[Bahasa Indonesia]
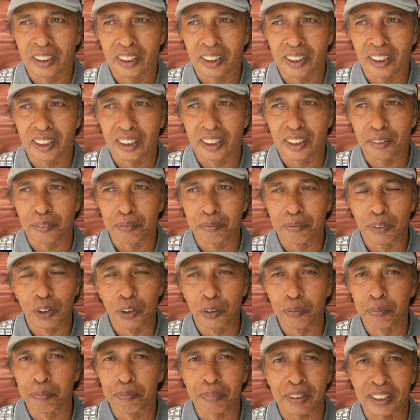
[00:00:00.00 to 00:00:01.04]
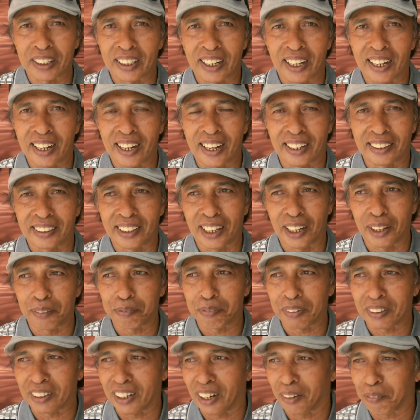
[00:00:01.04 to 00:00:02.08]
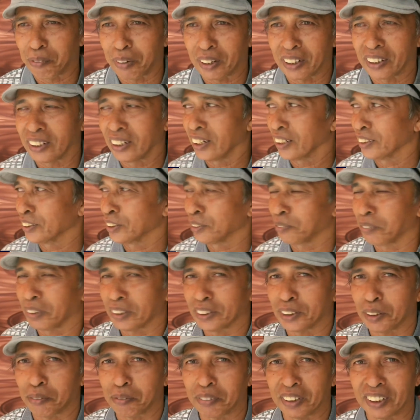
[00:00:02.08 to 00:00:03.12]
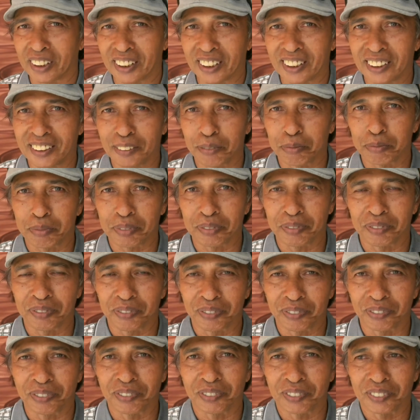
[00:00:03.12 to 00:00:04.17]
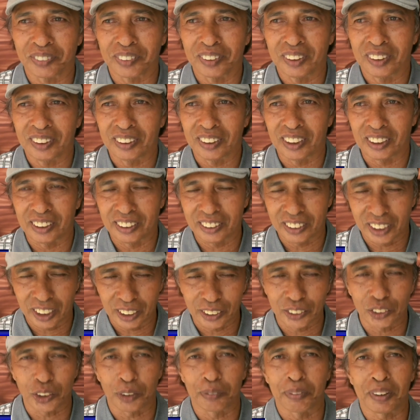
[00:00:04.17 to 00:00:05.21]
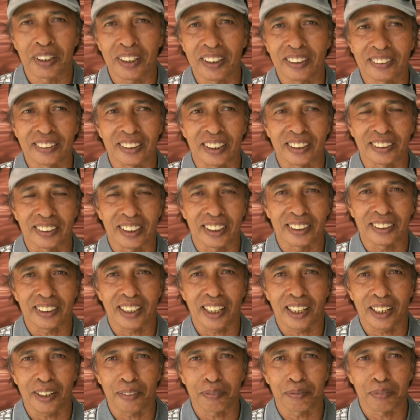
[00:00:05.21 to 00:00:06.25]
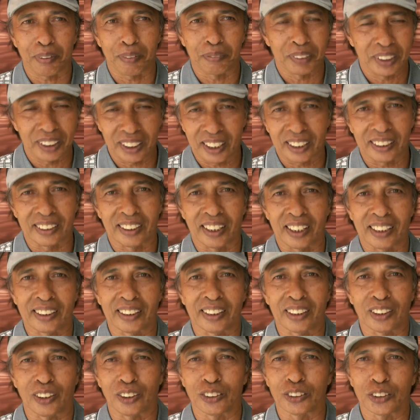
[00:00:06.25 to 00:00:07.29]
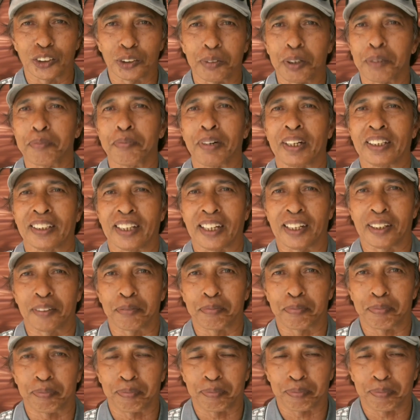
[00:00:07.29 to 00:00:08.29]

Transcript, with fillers: Eh, belum pernah ada pernak-pernik yang semacam ini. Jadi saya coba, ternyata peminat dari konsumen banyak.